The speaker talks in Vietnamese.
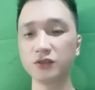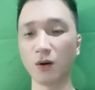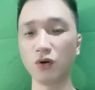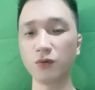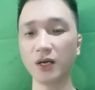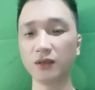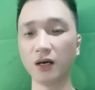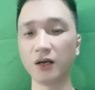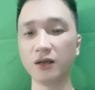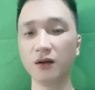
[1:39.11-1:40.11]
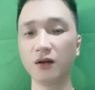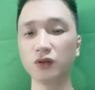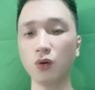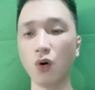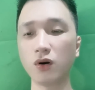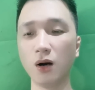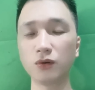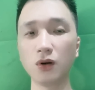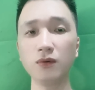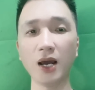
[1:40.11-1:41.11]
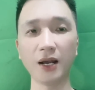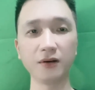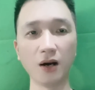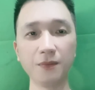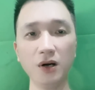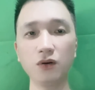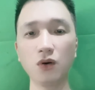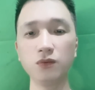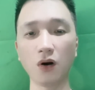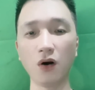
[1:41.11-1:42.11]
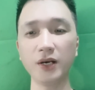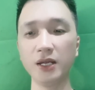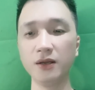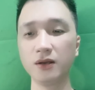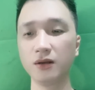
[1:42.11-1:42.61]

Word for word: Trong lúc nhất thời, Tô Ngộ Không đúng là nửa bước cũng khó đi.